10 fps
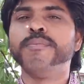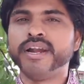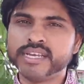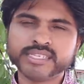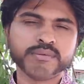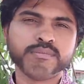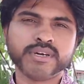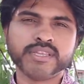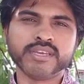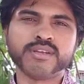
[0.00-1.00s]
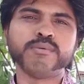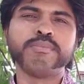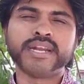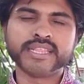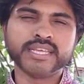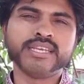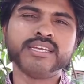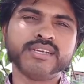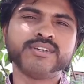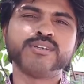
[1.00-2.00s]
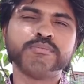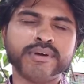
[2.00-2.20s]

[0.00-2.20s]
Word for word: பணம் சம்பாதிக்கணும் பணத்தை ஈர்க்கணும்